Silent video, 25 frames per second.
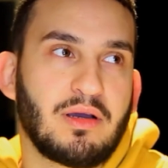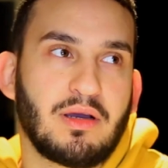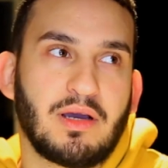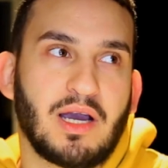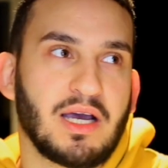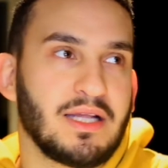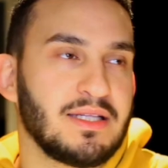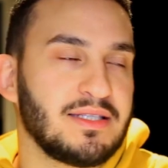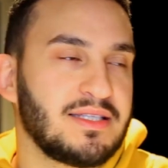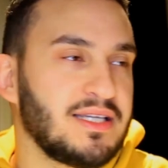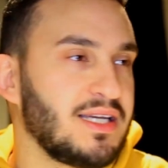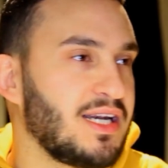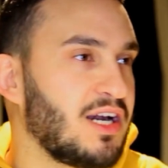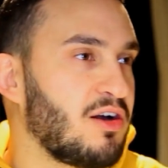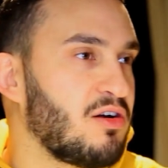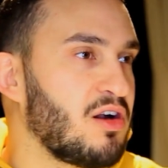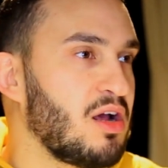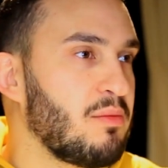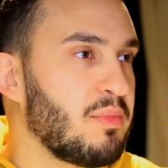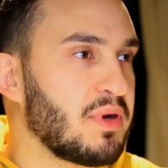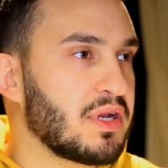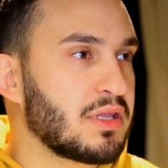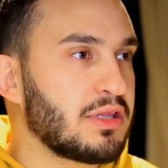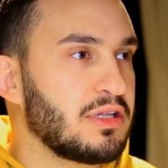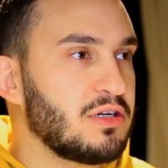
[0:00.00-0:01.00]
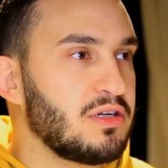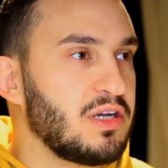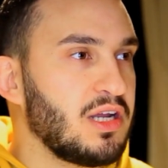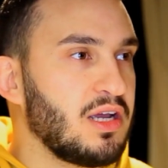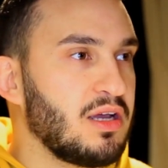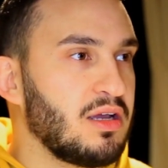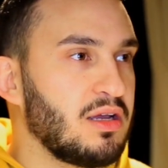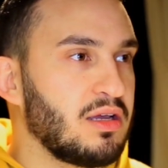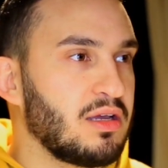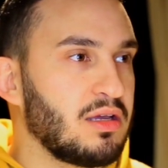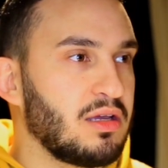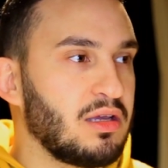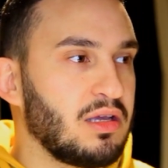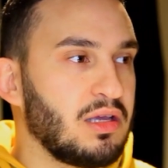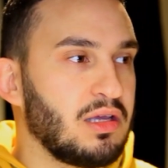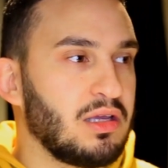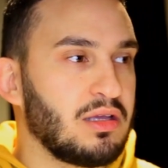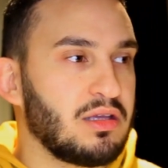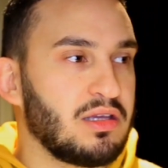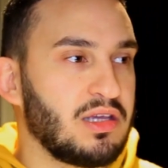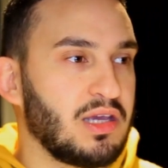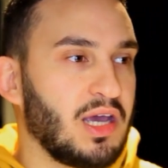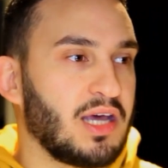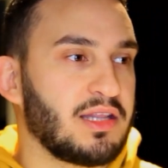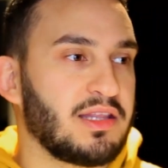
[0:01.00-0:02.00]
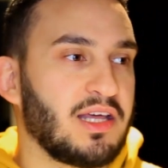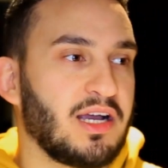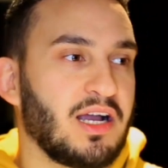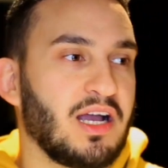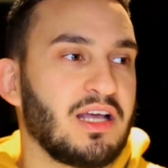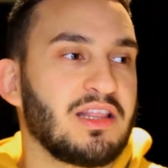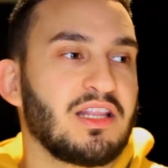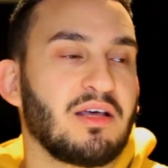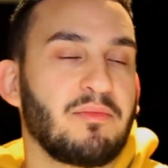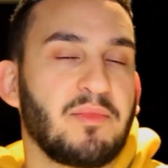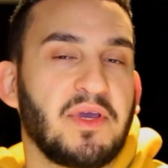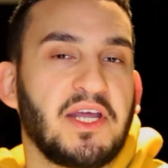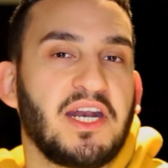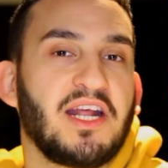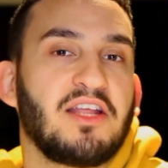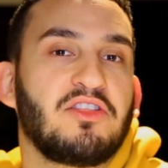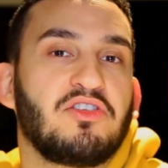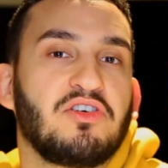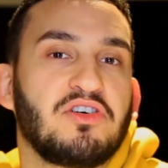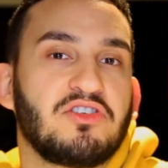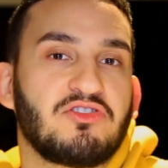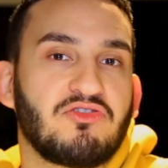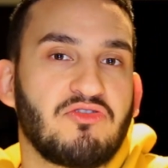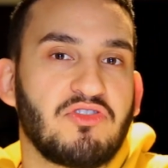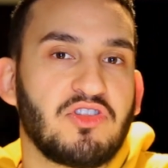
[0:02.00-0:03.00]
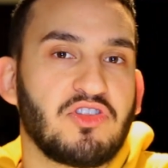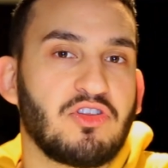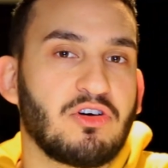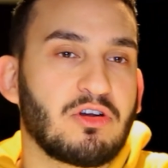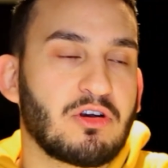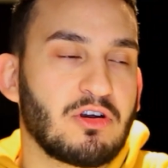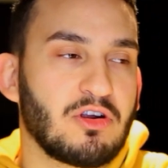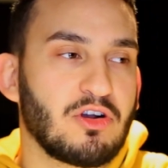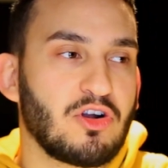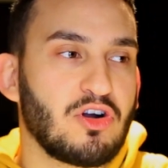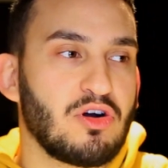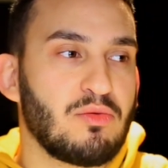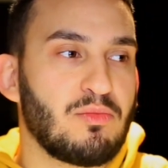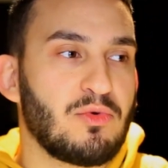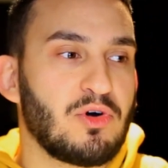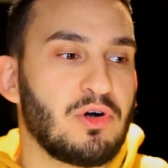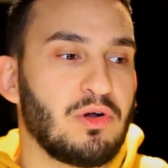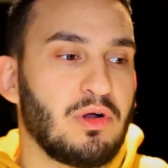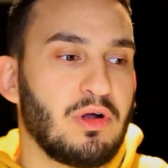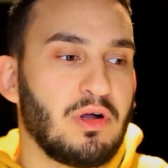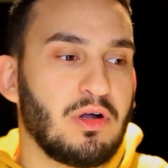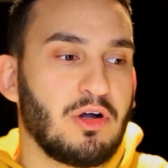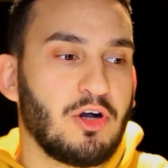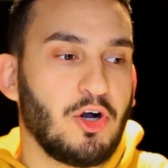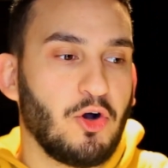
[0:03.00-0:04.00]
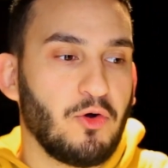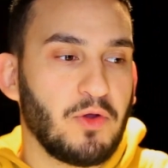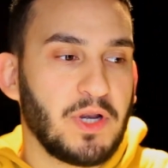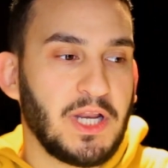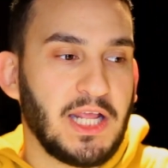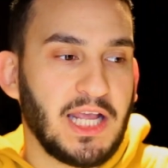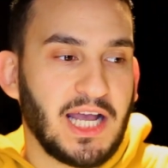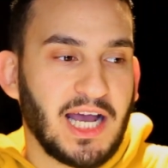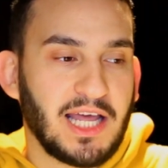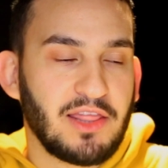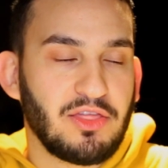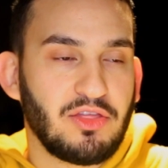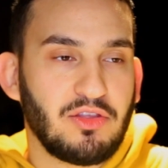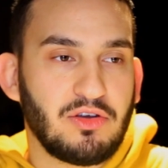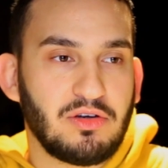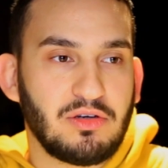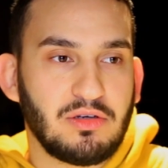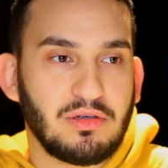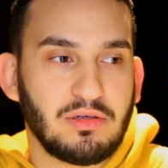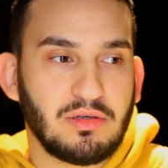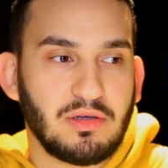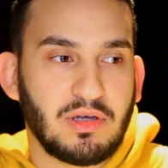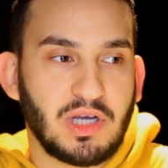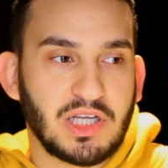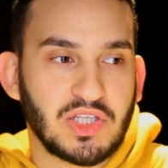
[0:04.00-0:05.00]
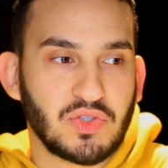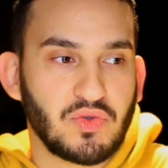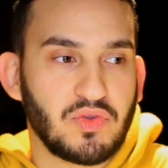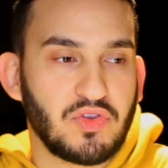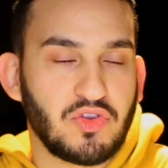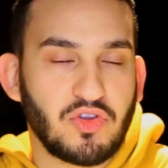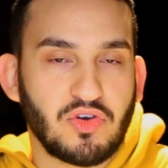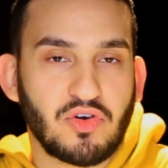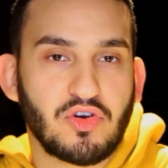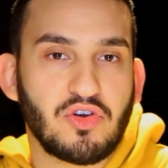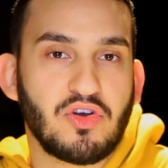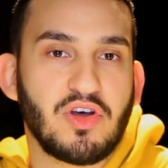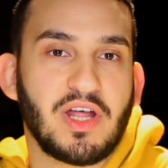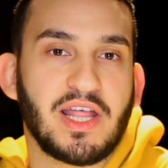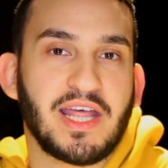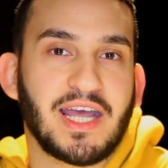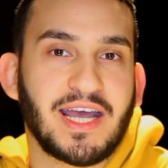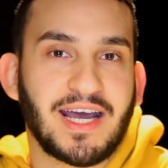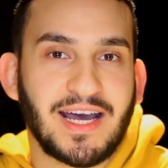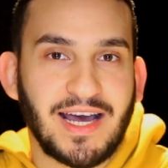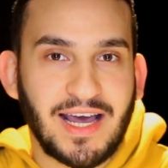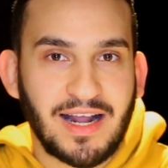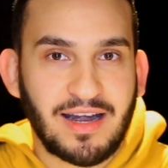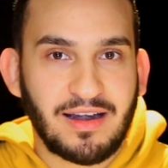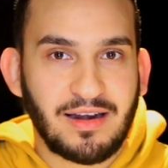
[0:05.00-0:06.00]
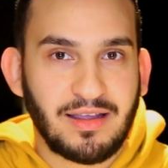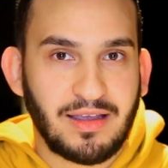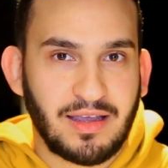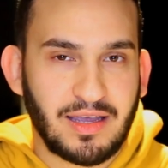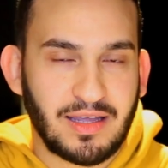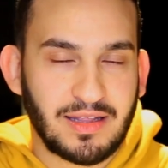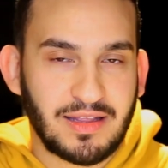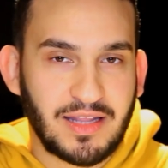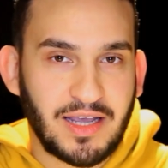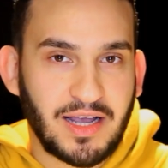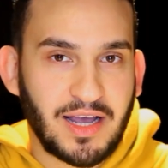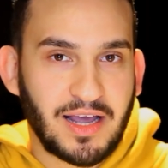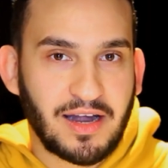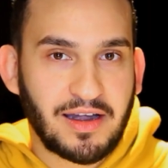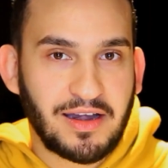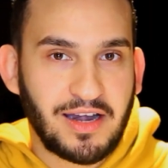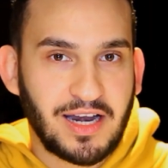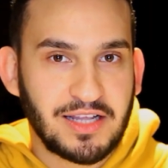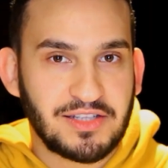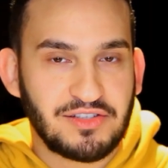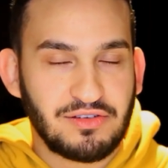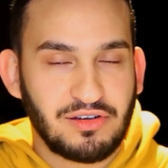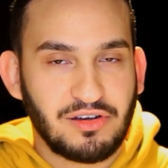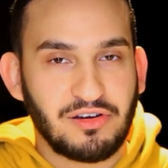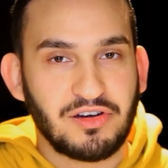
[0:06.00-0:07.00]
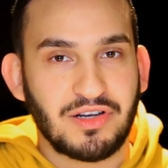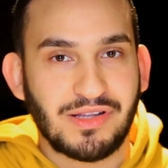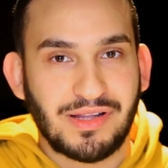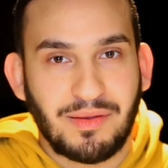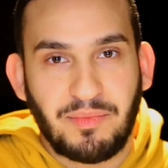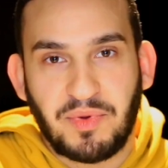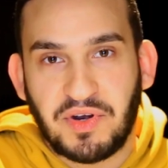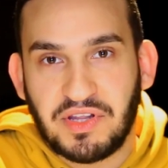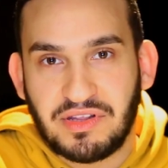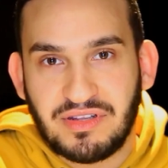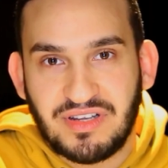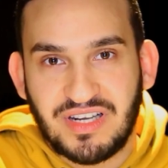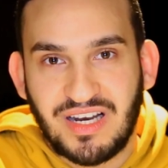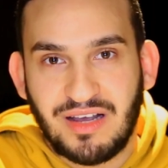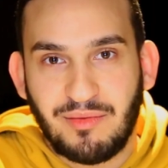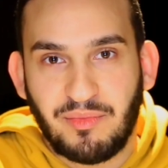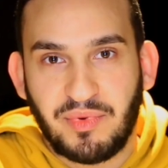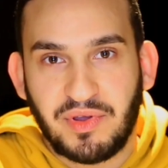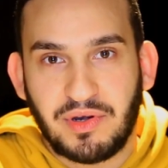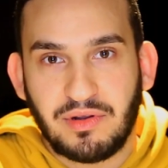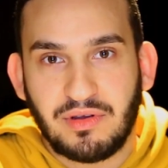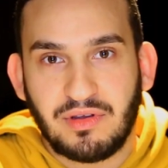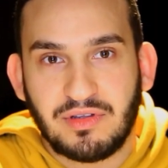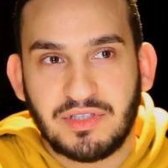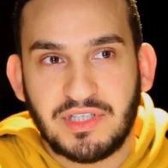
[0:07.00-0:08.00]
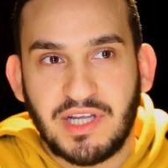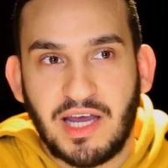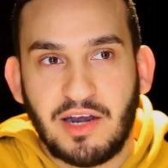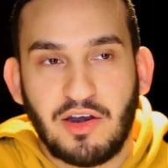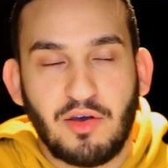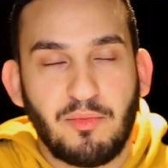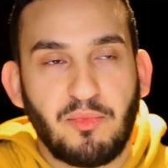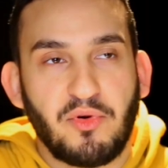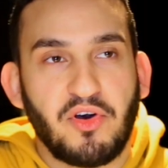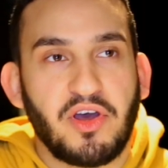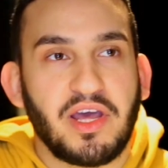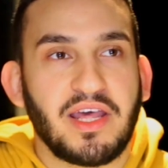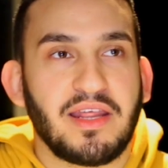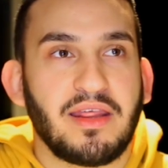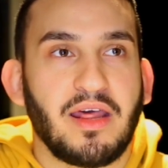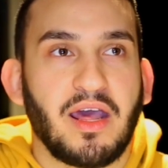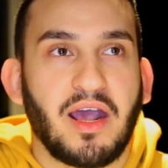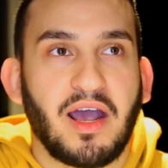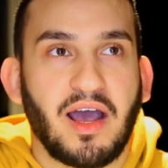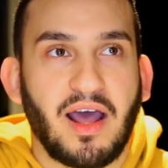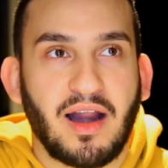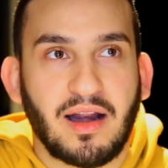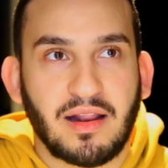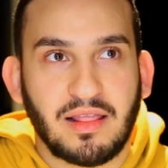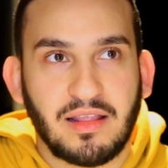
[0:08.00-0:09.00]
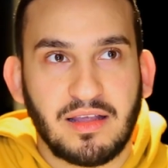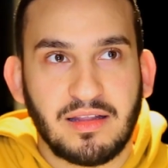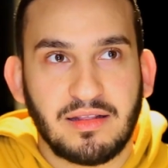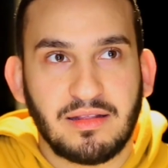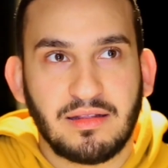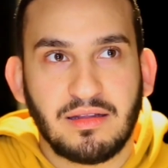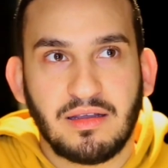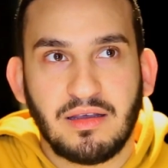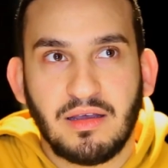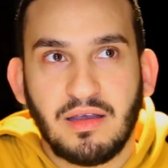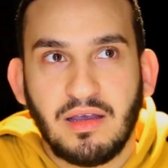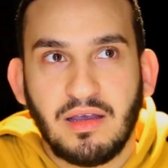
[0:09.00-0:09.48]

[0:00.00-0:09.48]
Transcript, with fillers: cancelan a una persona y atacan también a todo su entorno como obligando a su entorno a dejar que tengan relación con esa persona, pero o sea, no puedes dejar de